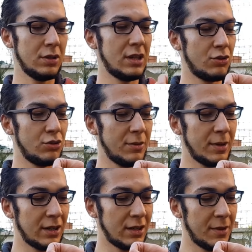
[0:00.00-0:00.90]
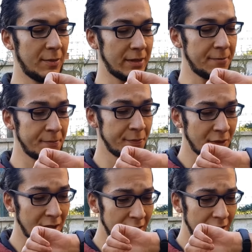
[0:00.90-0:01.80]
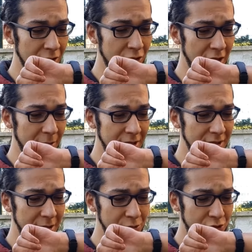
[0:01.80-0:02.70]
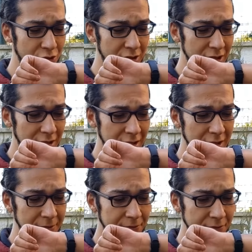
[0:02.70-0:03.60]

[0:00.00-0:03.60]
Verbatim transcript: ki güne bakalım hemen görebilirsem şurada